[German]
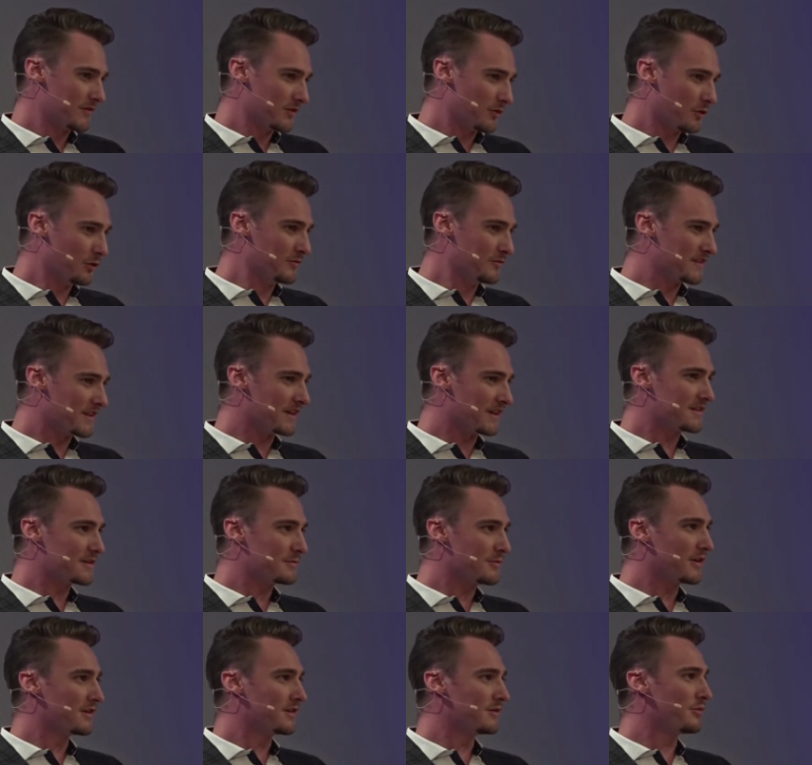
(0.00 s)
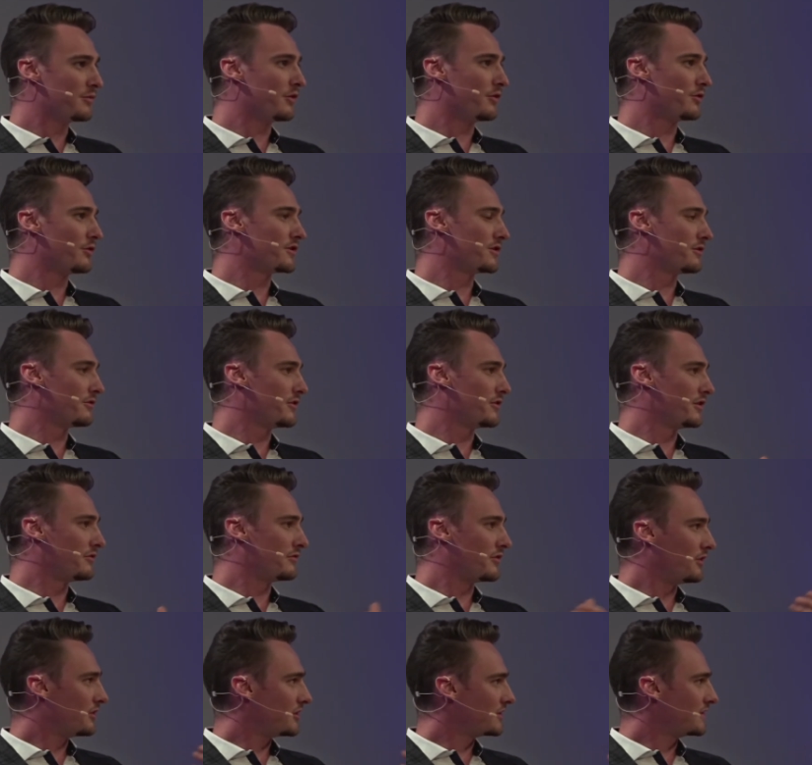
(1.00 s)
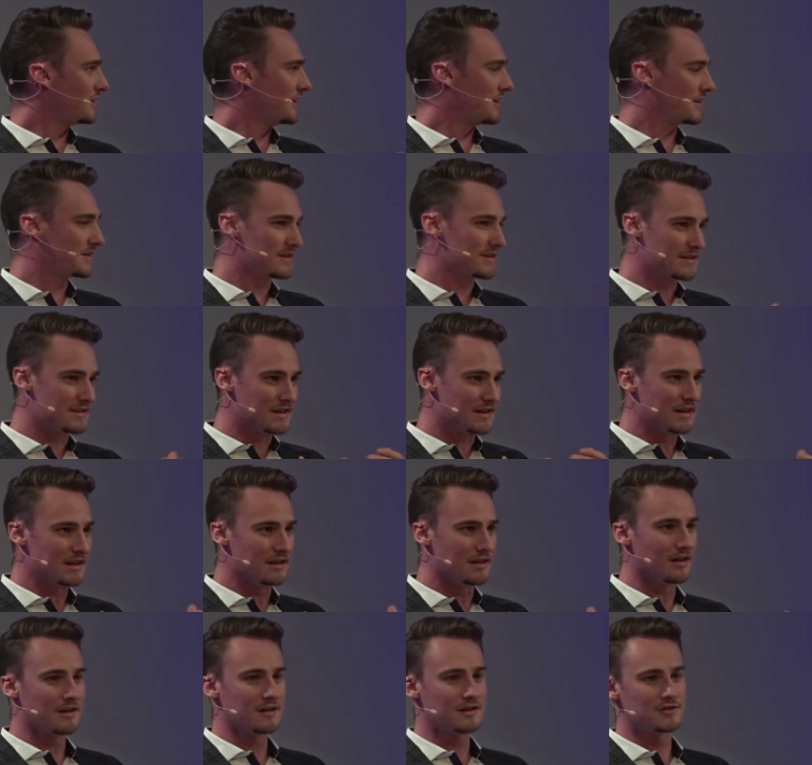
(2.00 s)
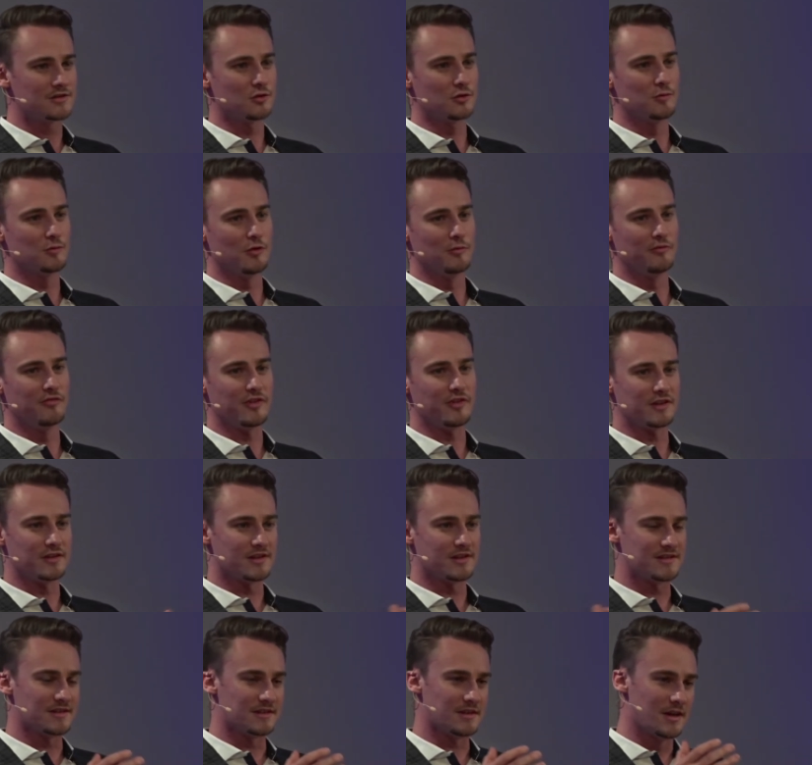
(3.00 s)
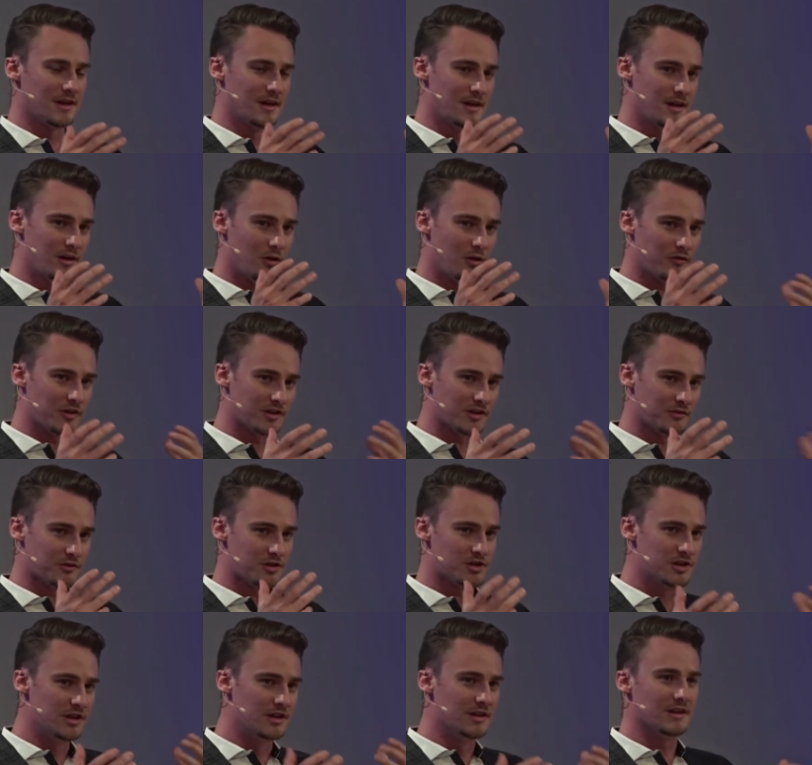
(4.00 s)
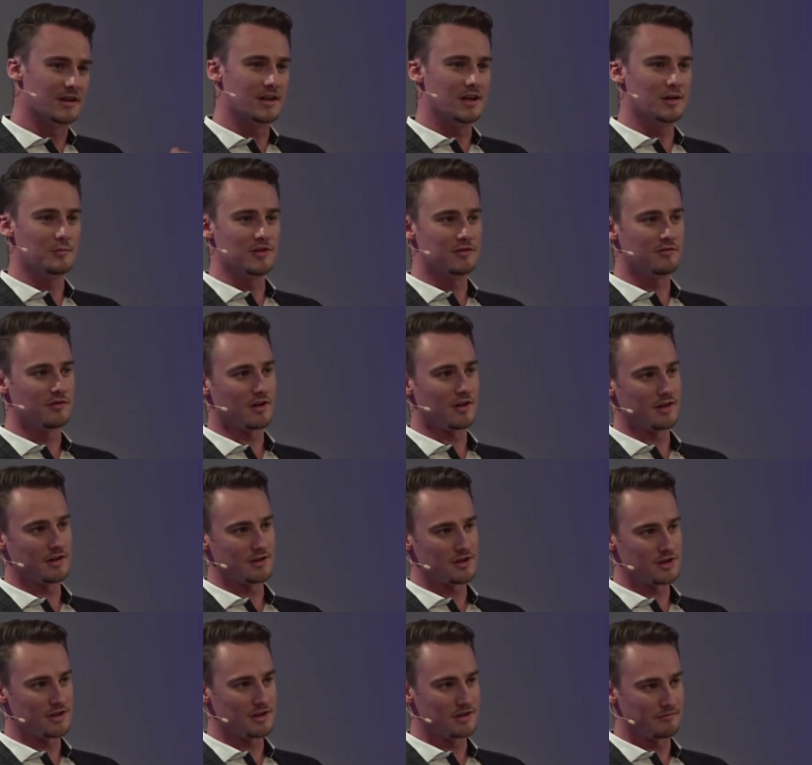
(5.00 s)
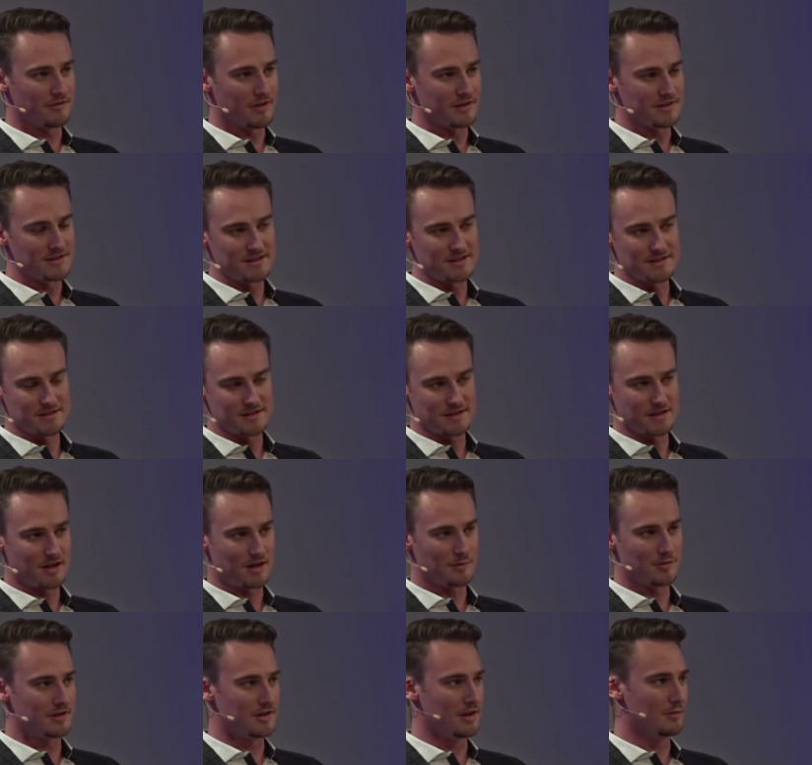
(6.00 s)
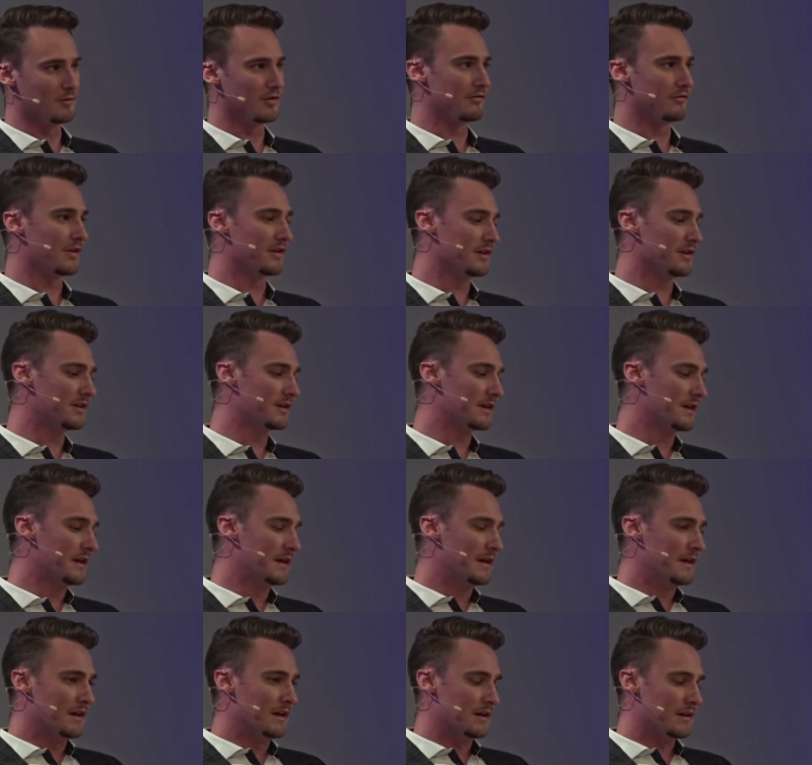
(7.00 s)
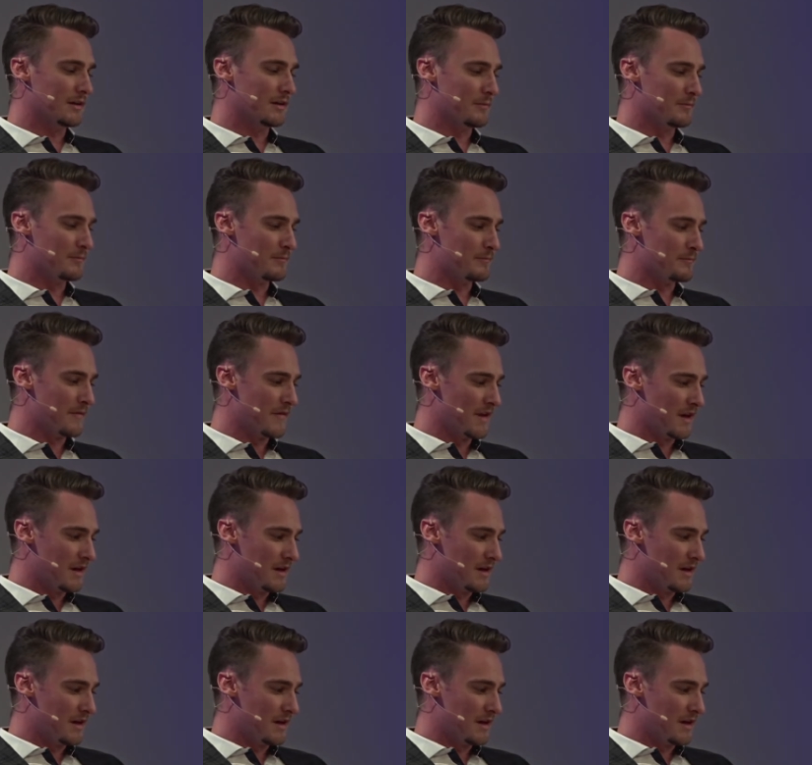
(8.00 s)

Umsatz macht die Branche auf jeden Fall erst die letzten zehn Jahre in so einem Umfang, dass sich auf ganz verschiedenen Ebenen die Frage stellt, wann sind es denn Arbeitnehmer und wann nicht, ähm,